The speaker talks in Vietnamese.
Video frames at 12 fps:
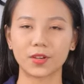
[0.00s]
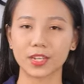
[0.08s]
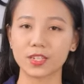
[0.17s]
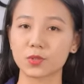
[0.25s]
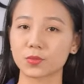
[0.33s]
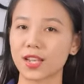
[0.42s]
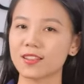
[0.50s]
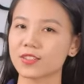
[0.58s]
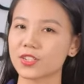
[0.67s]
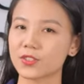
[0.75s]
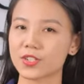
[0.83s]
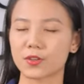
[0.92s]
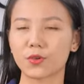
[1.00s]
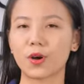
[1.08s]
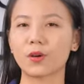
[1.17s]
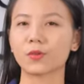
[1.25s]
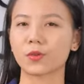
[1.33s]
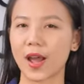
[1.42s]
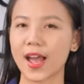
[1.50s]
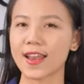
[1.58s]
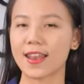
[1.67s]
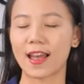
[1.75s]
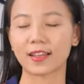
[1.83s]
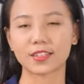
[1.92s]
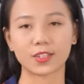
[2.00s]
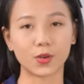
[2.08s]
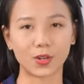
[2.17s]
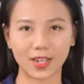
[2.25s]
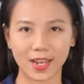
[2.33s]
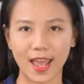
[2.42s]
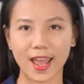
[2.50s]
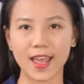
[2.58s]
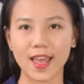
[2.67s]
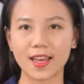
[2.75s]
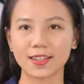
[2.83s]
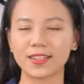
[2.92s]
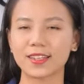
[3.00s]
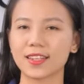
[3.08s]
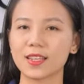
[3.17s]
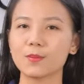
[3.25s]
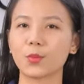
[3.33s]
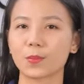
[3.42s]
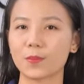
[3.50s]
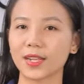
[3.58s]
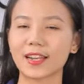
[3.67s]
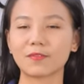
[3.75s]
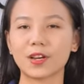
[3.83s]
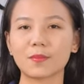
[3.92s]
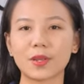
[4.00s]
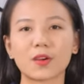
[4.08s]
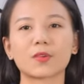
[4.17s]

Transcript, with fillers: Và khi chúng ta lựa chọn chế độ Override là chế độ ghi đè thì khi một mic đang phát